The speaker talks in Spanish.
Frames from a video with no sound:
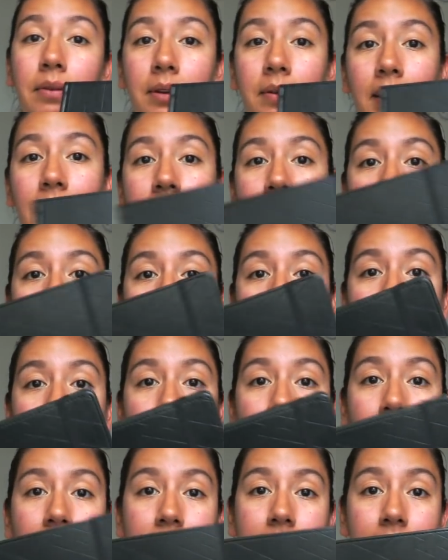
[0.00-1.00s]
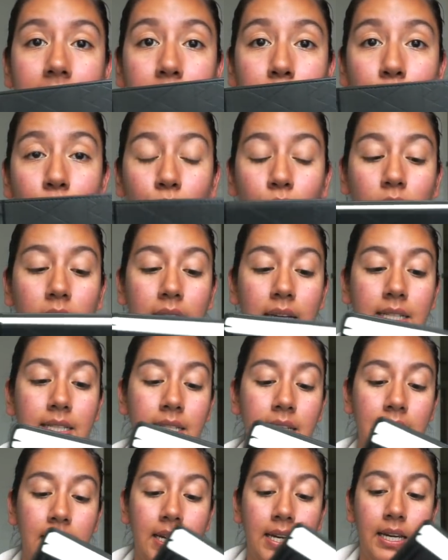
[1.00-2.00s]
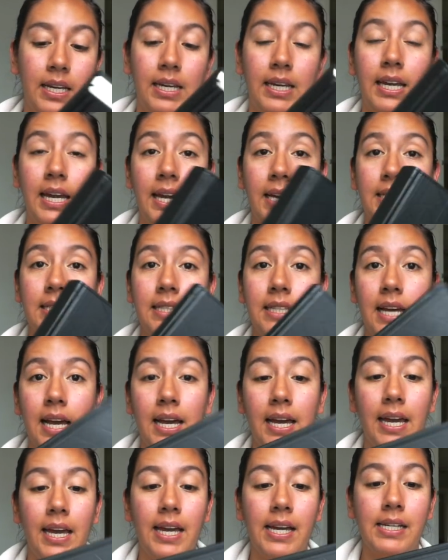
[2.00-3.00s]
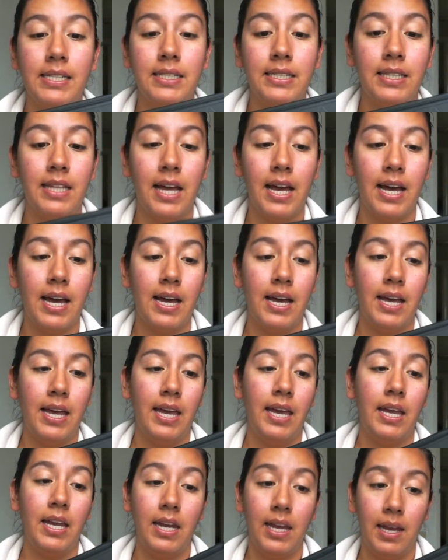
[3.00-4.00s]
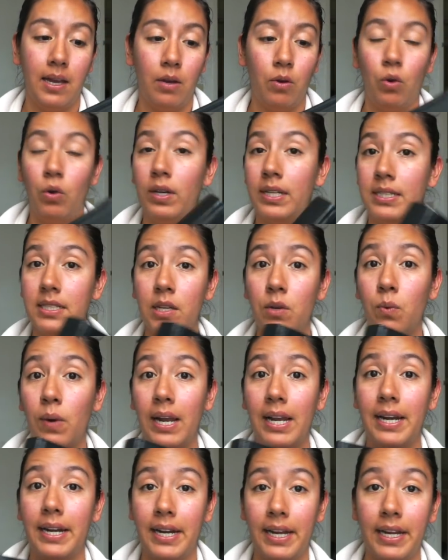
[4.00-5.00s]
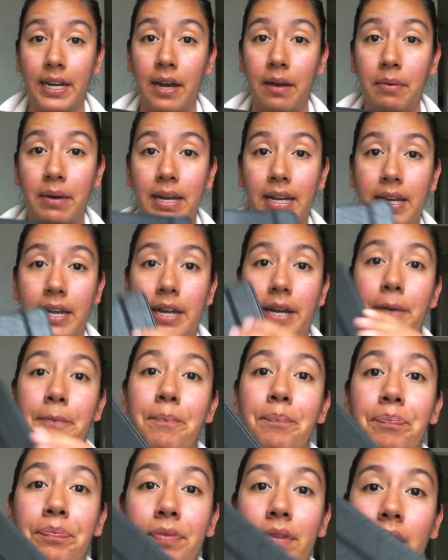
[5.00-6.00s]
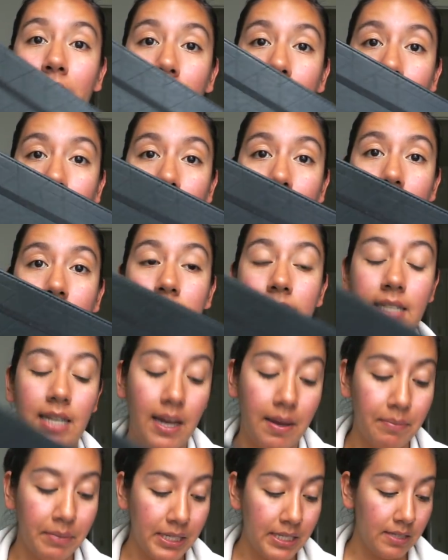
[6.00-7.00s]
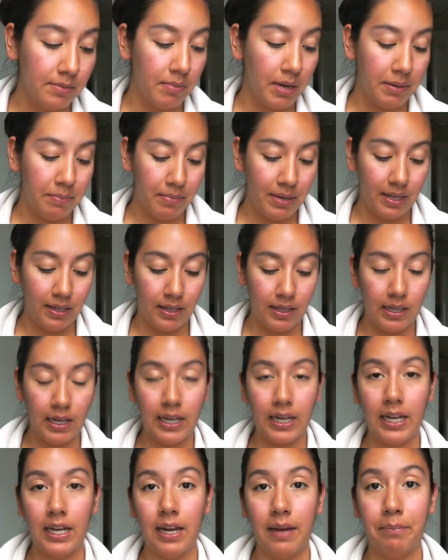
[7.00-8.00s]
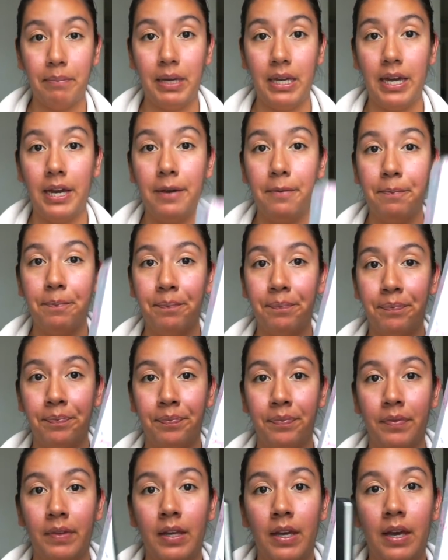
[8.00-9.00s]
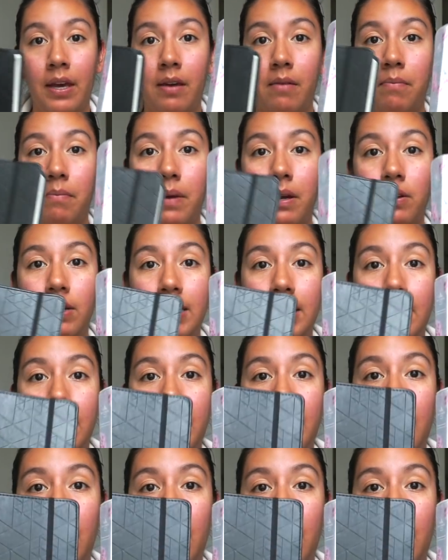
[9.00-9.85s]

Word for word: Biblia también que es de apuntes. Y esta está en negro, es igual Reina Valera. Es la misma medida que la mía, pero está en